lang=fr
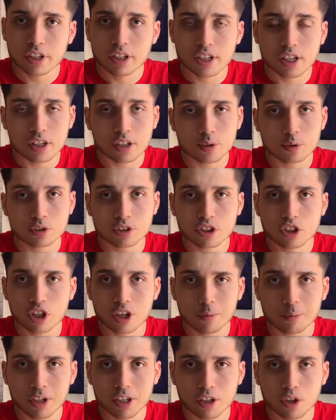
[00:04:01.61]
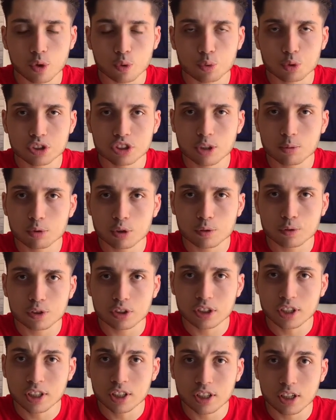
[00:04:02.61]
Il a réussi quand même à aller en huitième de
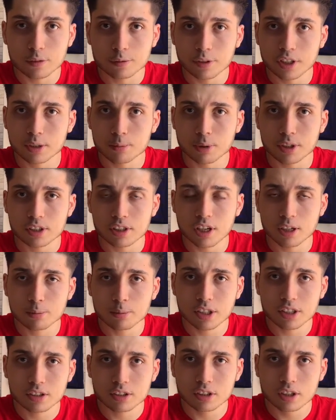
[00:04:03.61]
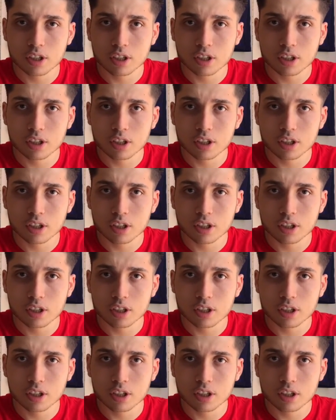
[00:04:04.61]
finale. Il a failli battre l'Allemagne.